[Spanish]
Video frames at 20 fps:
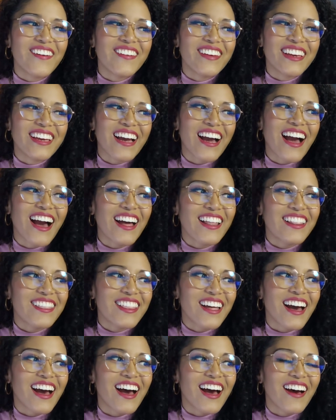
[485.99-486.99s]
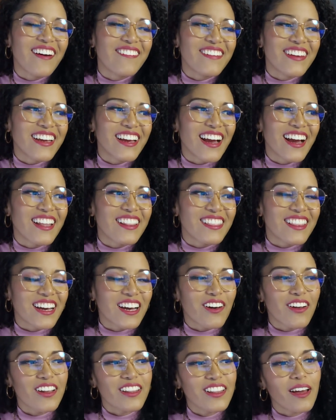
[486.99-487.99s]
Me encanta, me
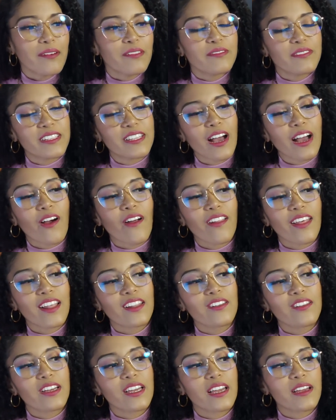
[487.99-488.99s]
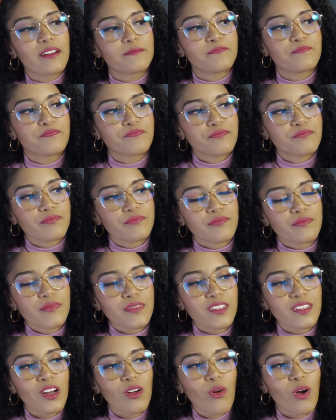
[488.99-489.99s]
encanta. Ahorita me estaba acordando que
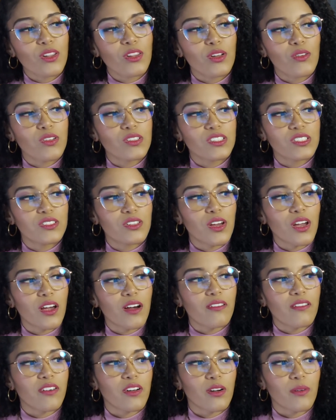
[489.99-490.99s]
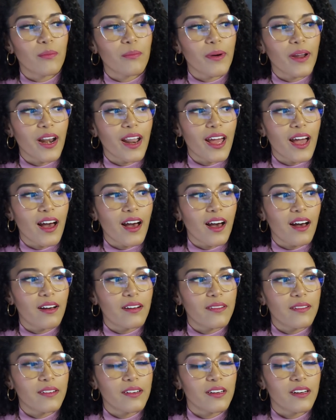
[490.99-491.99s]
cuando Luisito y ellos fueron
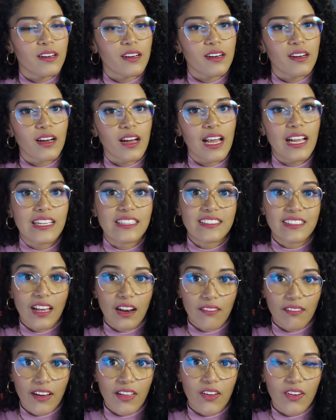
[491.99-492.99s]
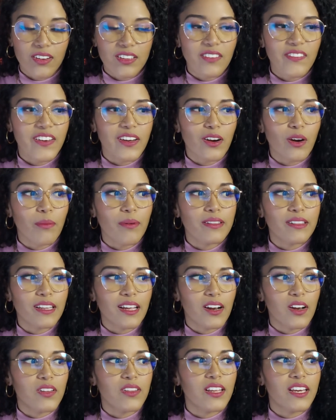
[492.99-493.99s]
para El Salvador, también
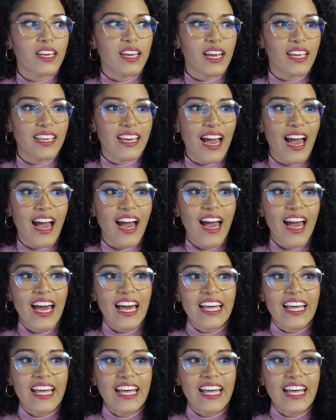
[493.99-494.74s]
comentaron de que allá